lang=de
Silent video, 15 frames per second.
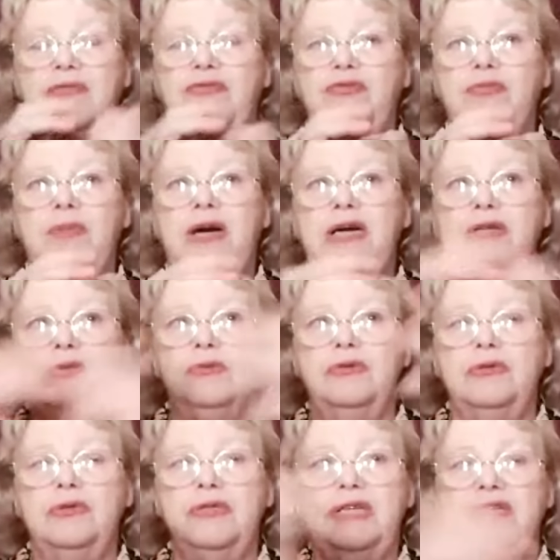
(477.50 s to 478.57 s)
und ich gehe mit
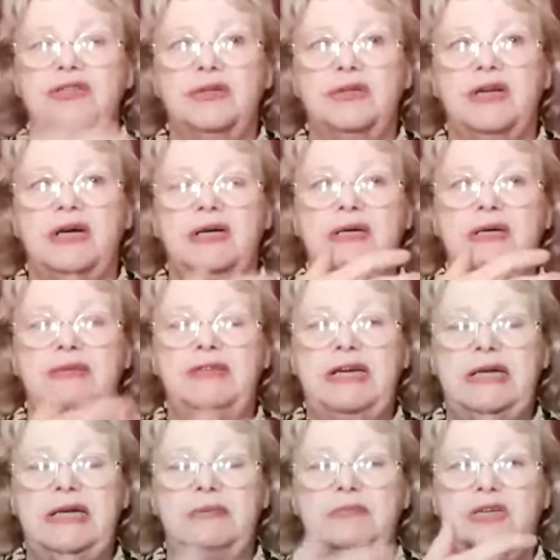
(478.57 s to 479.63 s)
deinen Jungs runter zum
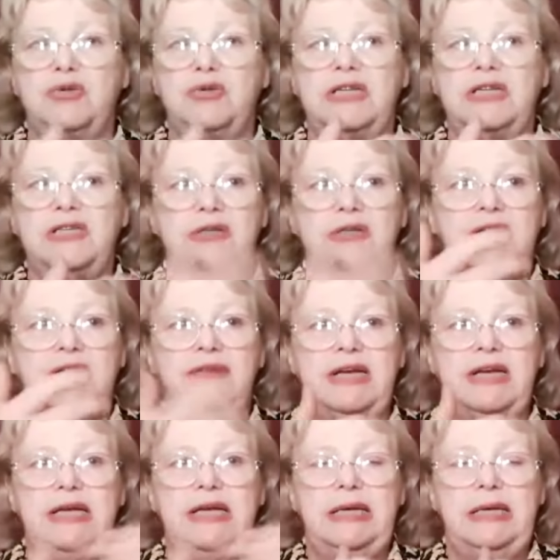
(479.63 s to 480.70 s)
Radfahren.
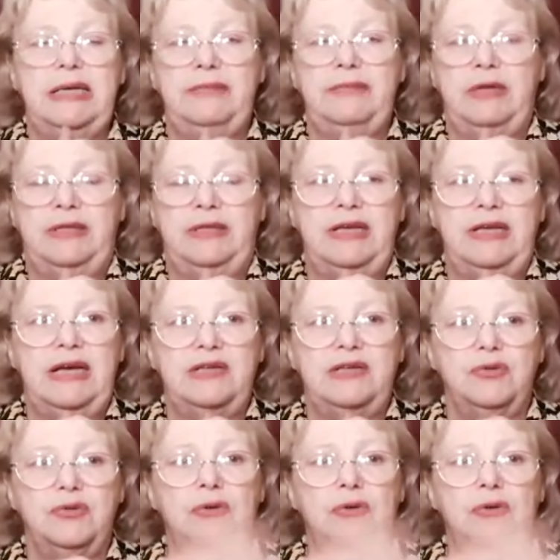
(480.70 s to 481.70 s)
Und dann saß ich